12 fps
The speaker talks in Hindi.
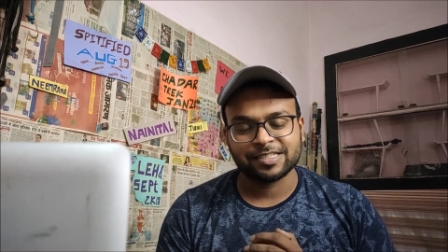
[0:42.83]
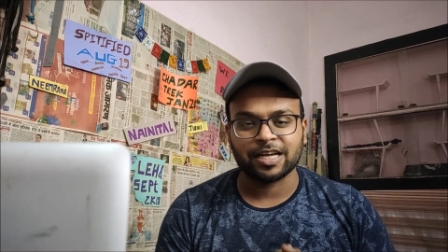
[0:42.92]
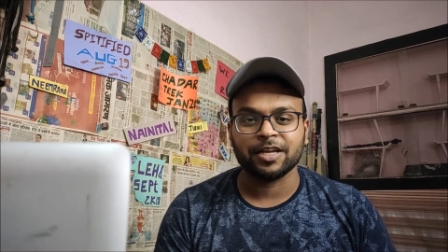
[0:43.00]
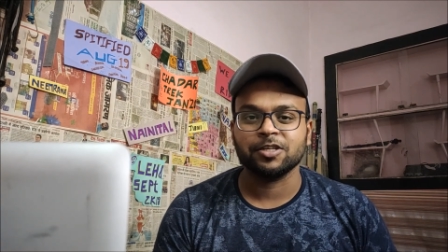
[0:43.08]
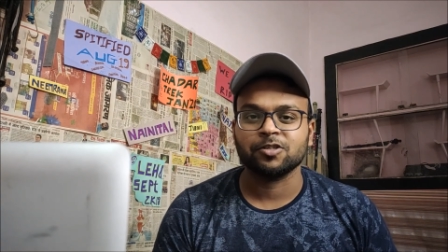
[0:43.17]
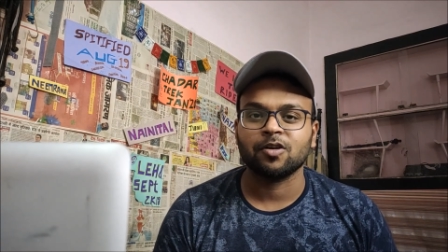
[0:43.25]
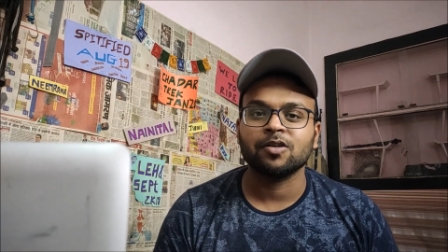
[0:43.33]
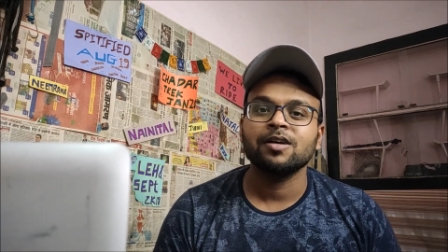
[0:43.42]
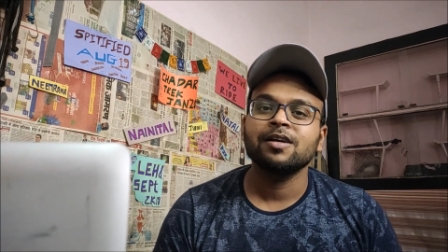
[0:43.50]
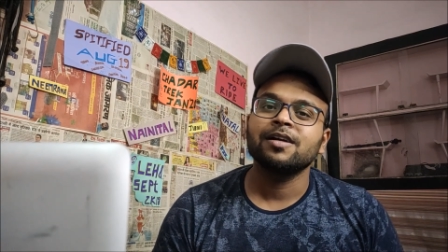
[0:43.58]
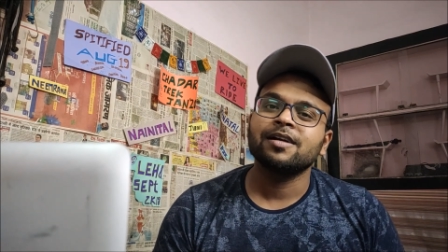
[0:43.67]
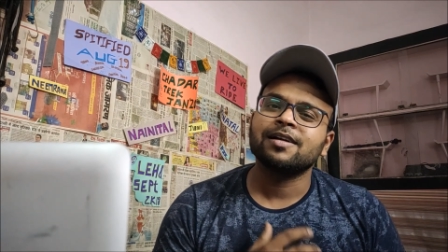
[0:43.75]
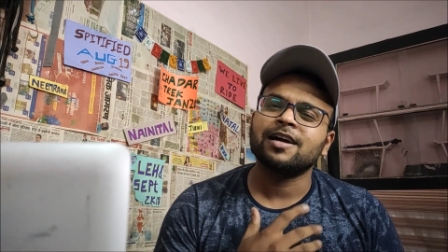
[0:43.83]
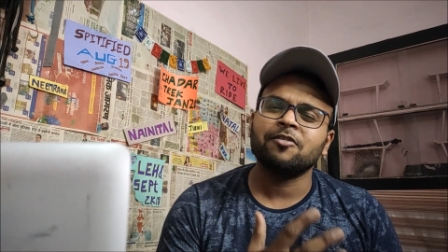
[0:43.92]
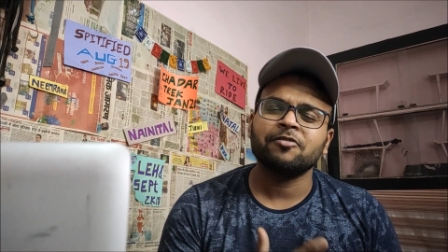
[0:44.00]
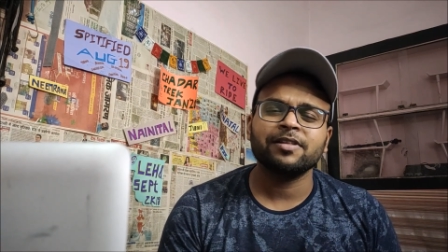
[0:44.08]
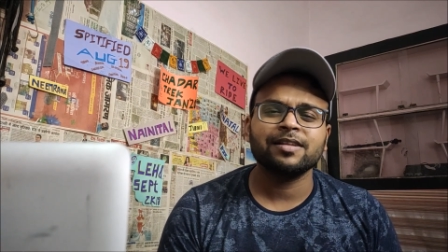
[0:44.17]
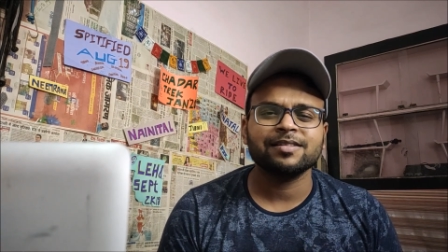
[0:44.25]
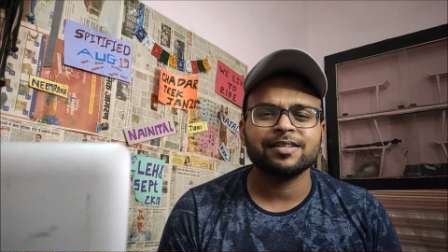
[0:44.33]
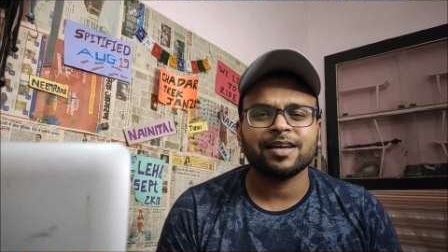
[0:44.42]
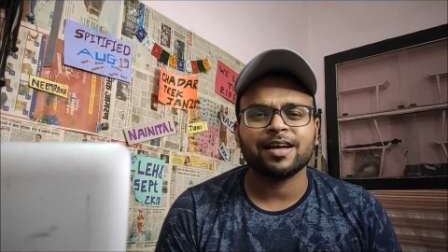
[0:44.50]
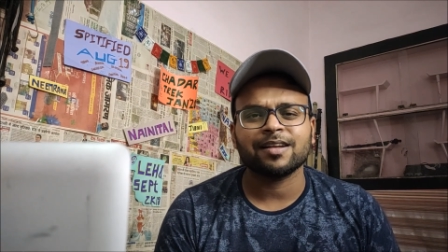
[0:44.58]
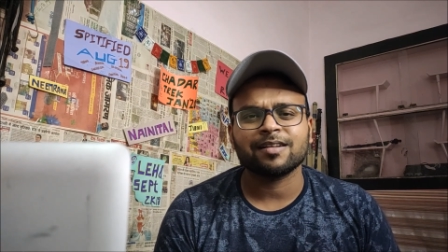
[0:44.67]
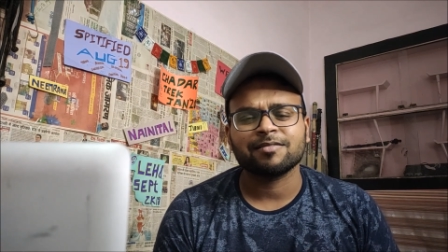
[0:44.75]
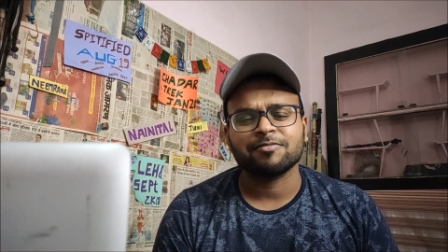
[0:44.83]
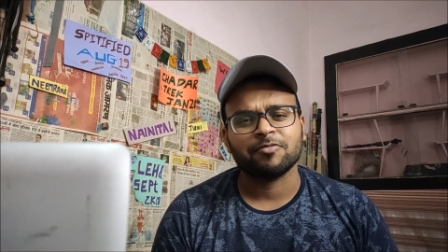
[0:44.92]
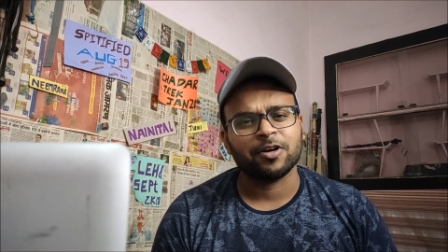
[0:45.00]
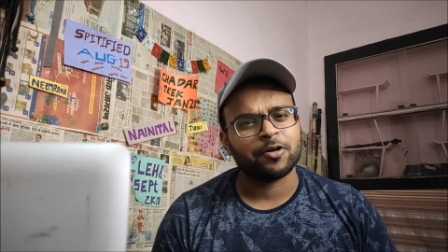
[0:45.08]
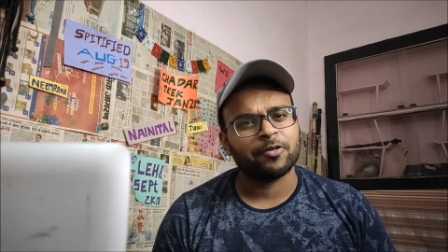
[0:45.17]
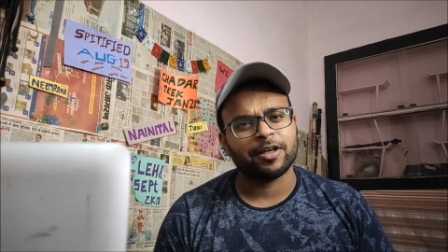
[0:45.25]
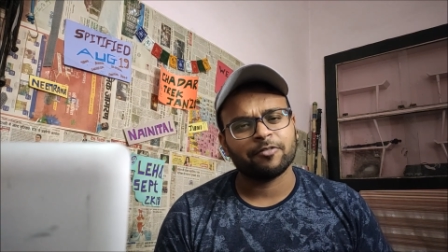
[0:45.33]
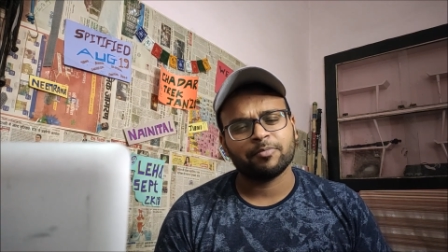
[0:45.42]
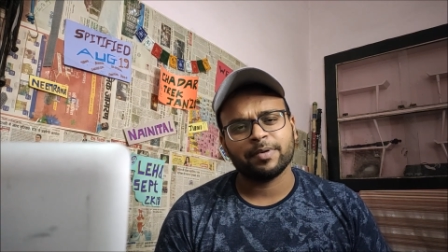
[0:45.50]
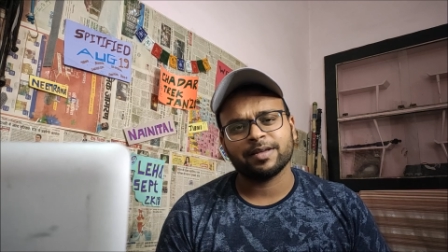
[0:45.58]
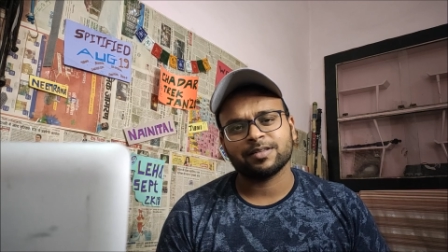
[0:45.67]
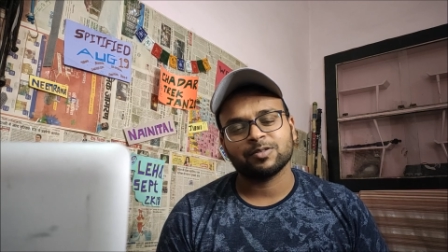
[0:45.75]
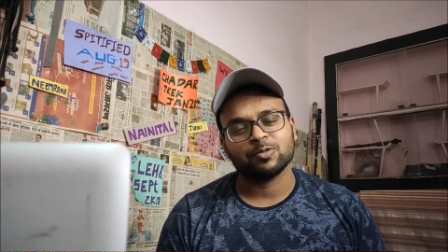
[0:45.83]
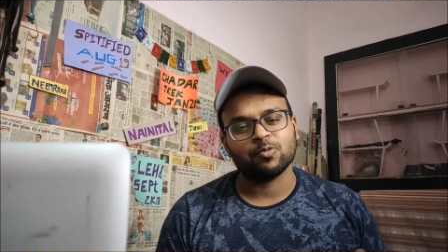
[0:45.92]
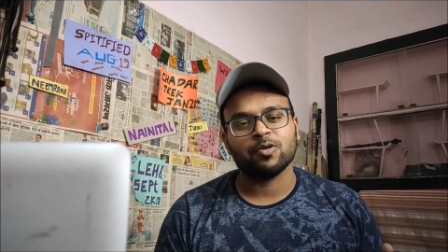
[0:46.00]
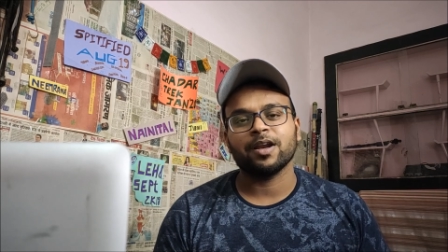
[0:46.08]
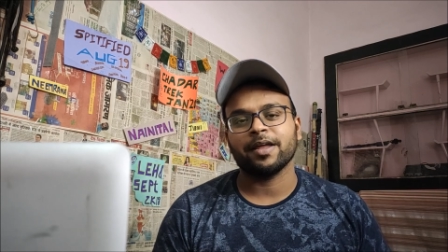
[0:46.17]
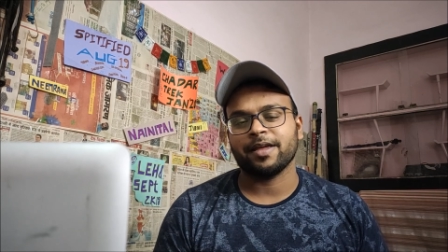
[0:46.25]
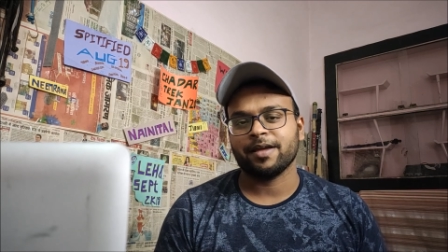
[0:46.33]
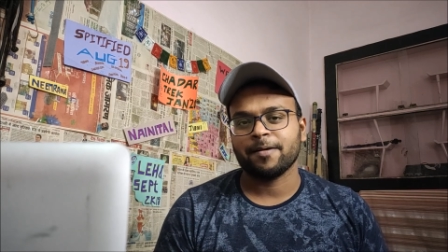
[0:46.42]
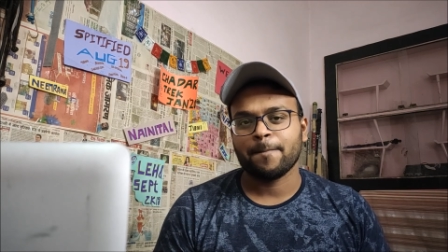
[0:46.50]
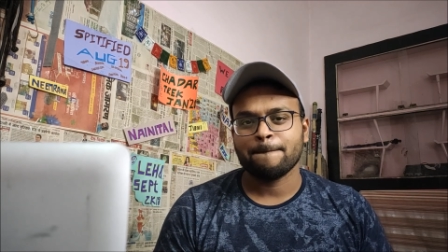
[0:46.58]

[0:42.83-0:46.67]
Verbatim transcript: चांदी चौक काफ़ी दिन से यार 120 ट्वेंटी हुआ नहीं है